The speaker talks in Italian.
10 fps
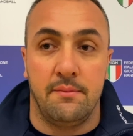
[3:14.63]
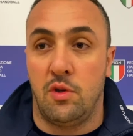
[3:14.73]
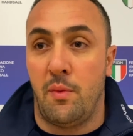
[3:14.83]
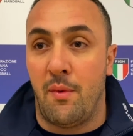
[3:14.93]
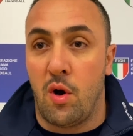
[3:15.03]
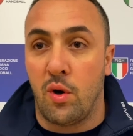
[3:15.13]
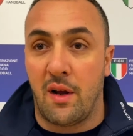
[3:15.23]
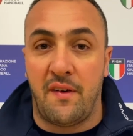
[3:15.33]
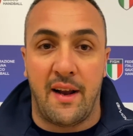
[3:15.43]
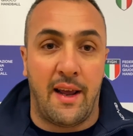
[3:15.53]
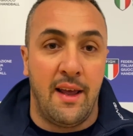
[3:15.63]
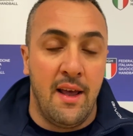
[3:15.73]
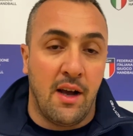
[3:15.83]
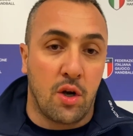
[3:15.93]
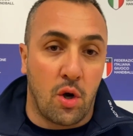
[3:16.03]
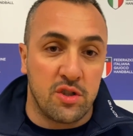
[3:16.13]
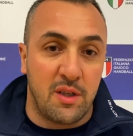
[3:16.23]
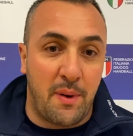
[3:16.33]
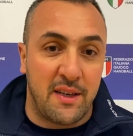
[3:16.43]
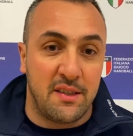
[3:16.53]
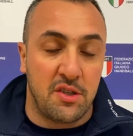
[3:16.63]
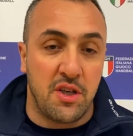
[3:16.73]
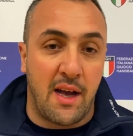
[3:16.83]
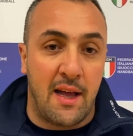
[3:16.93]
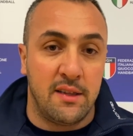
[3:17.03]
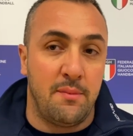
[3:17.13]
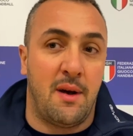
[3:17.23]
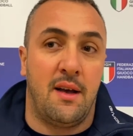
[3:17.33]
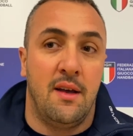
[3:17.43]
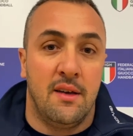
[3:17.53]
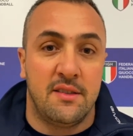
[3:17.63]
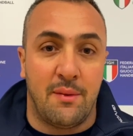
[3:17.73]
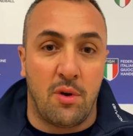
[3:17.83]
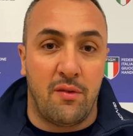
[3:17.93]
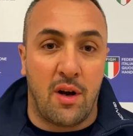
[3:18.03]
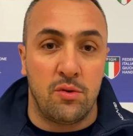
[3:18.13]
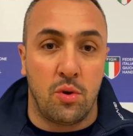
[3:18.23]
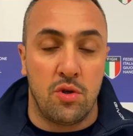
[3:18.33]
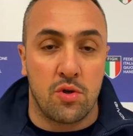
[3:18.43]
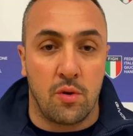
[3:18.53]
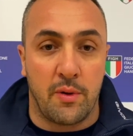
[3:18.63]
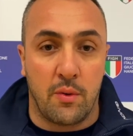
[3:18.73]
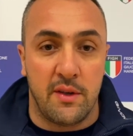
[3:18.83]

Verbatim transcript: dobbiamo ancora fare grossi passi da giganti ma stiamo lavorando ogni giorno per